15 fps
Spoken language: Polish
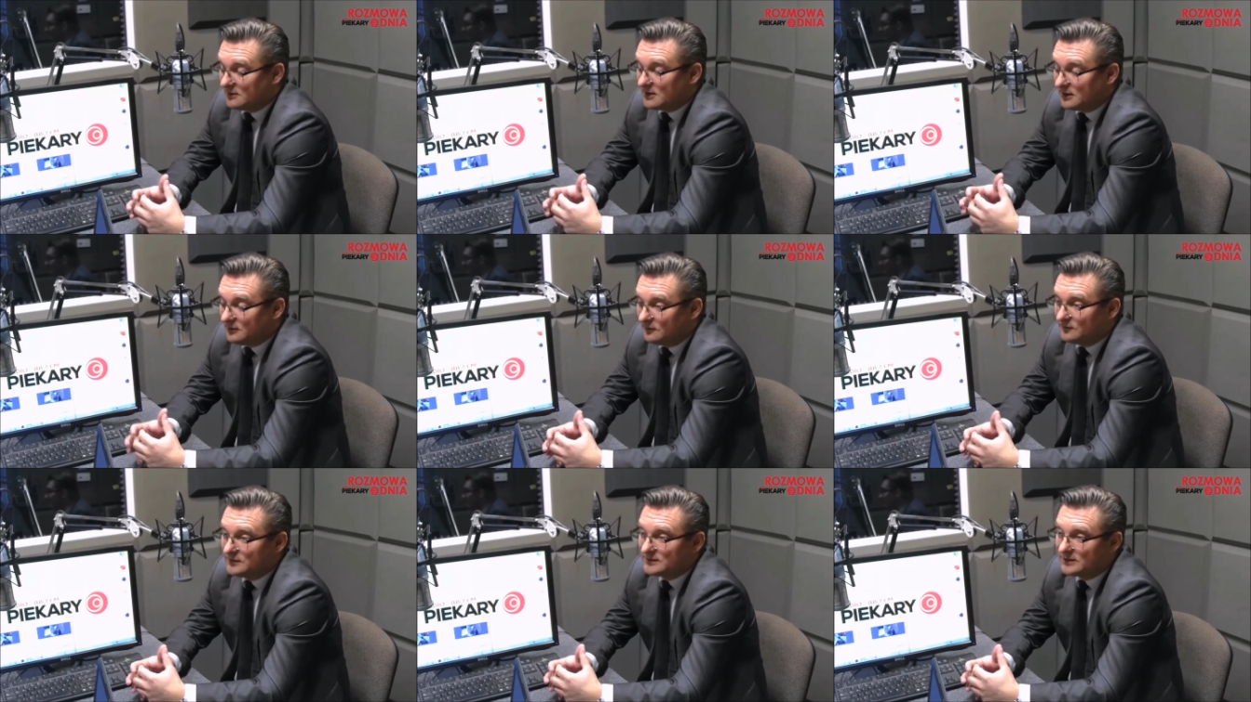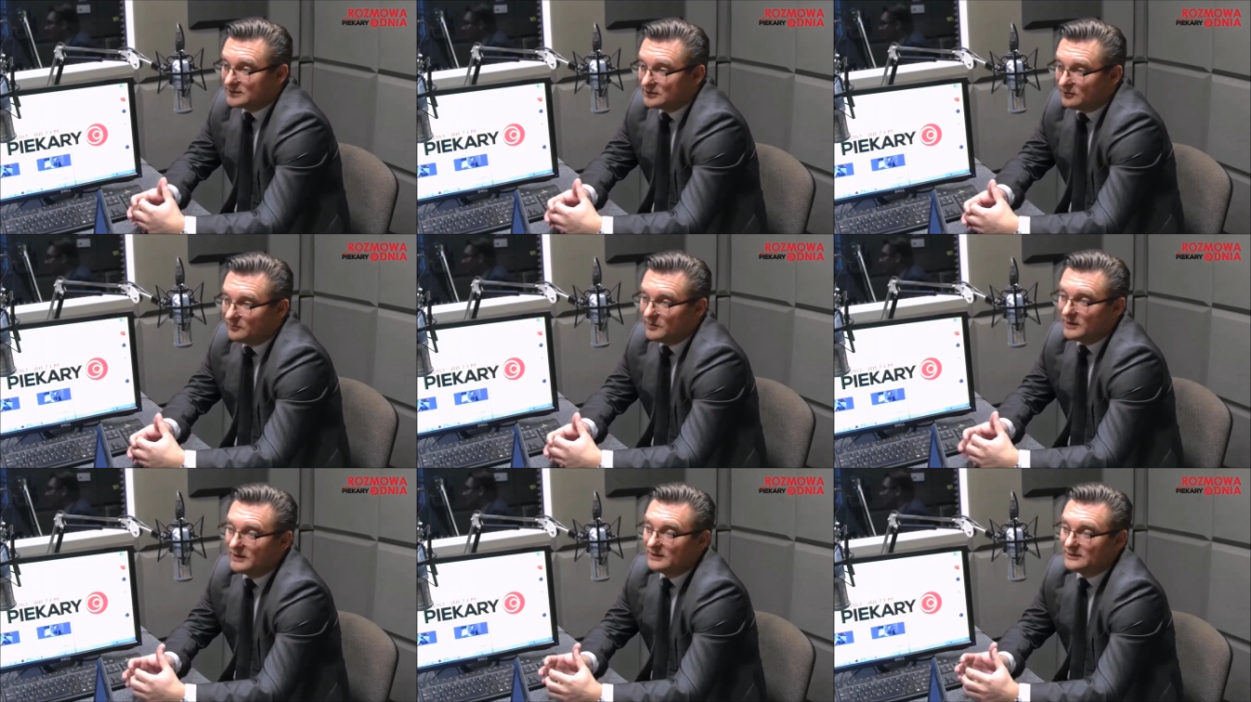Katowice
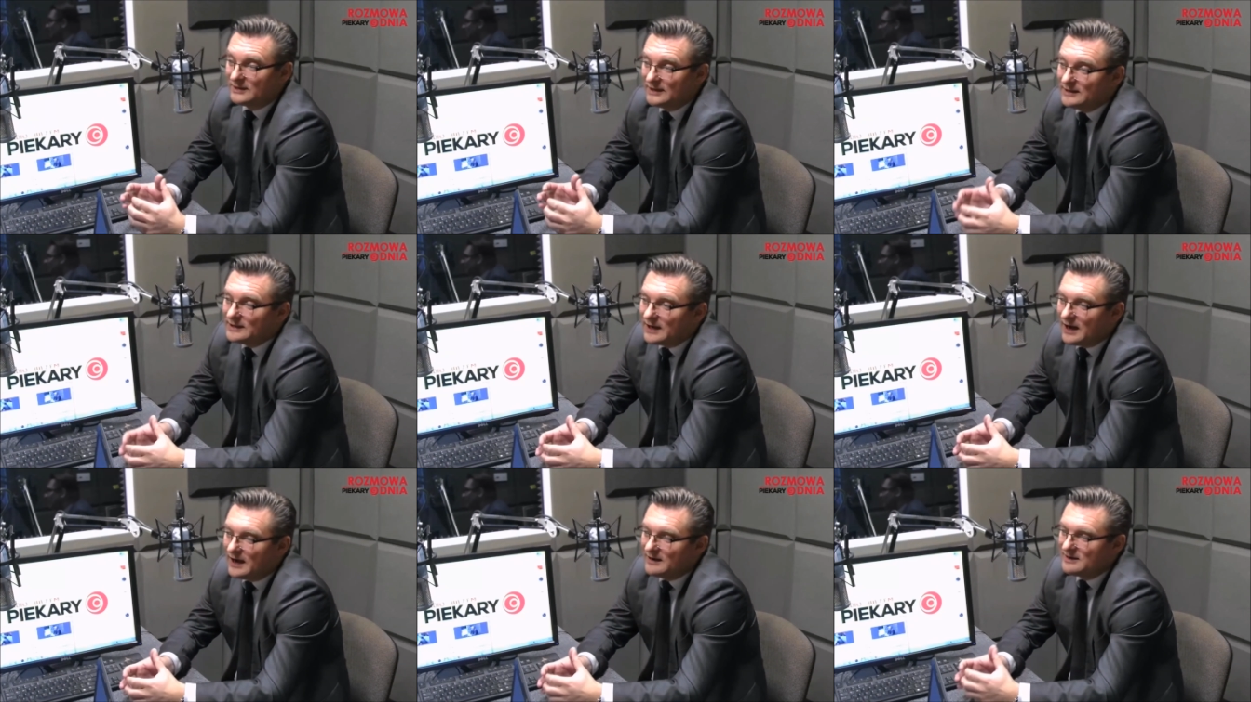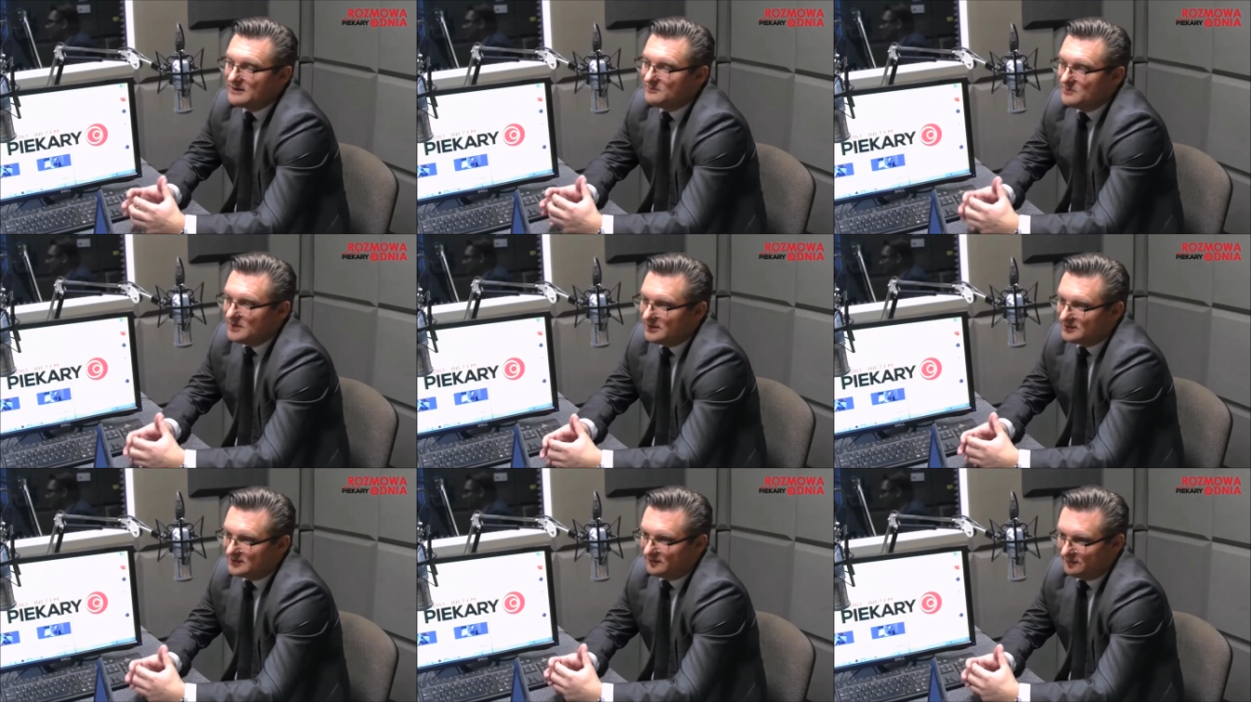są centralnym
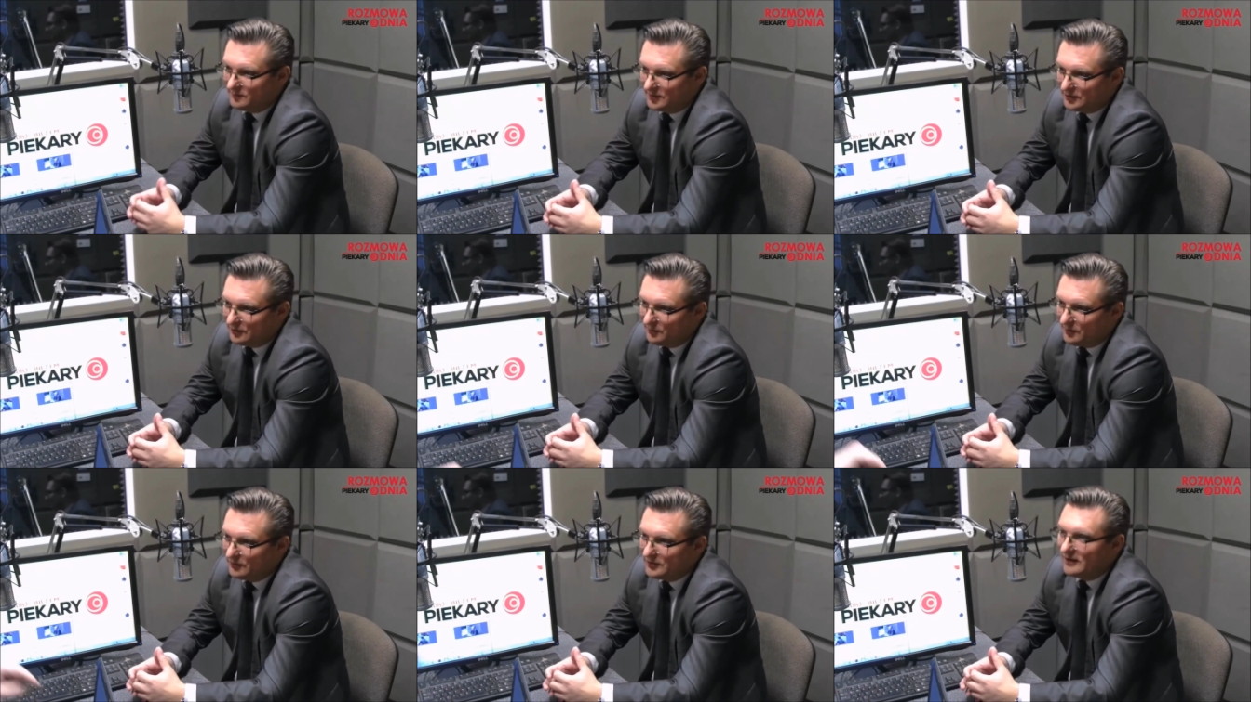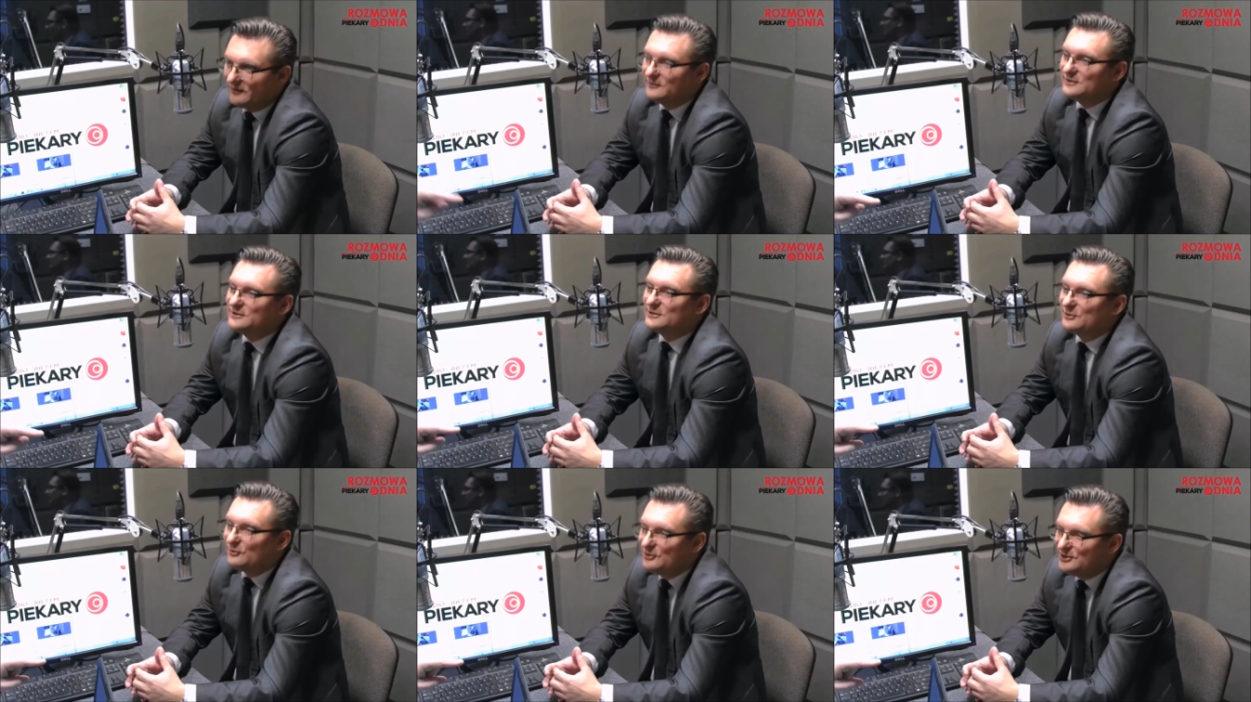miejscem w metropolii, Panie a
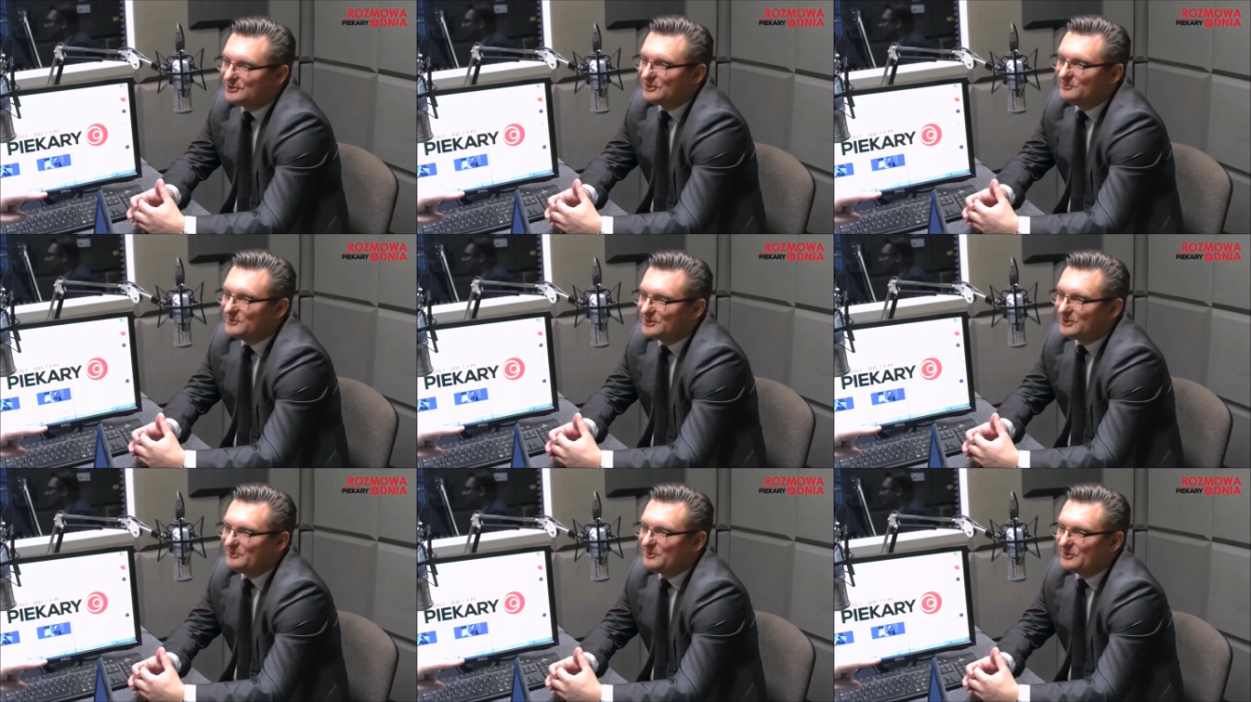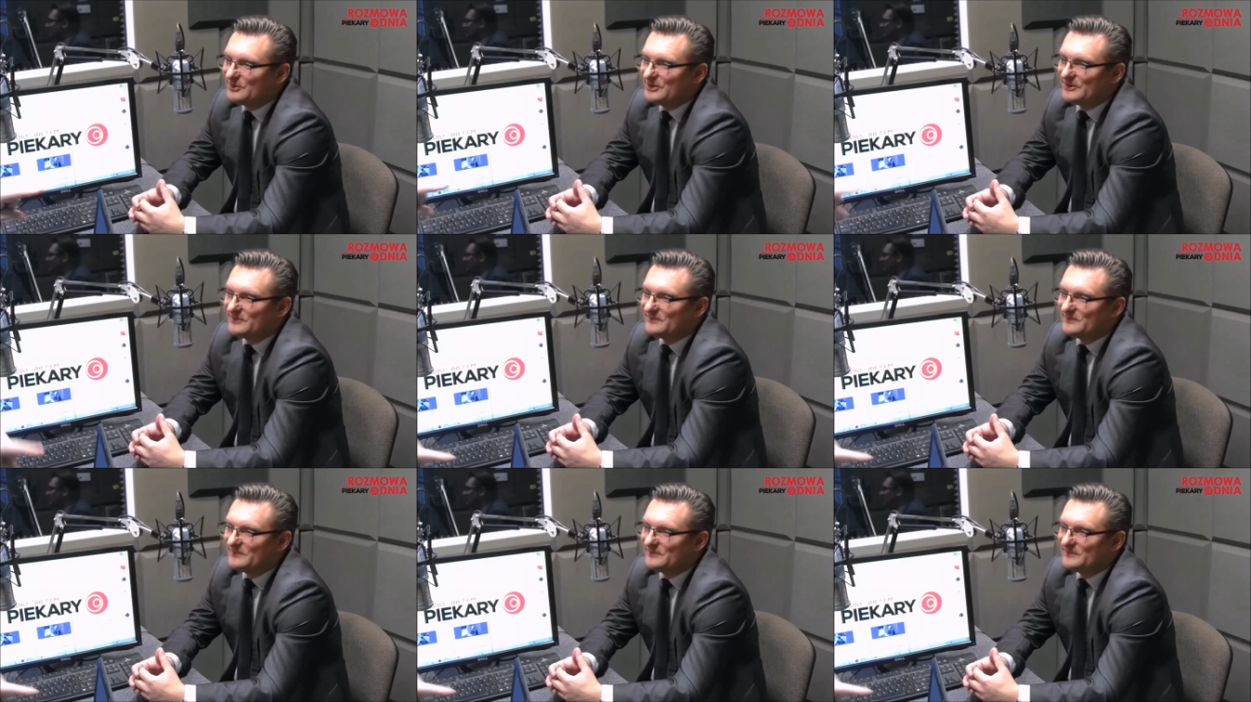nie stolicą metropolii.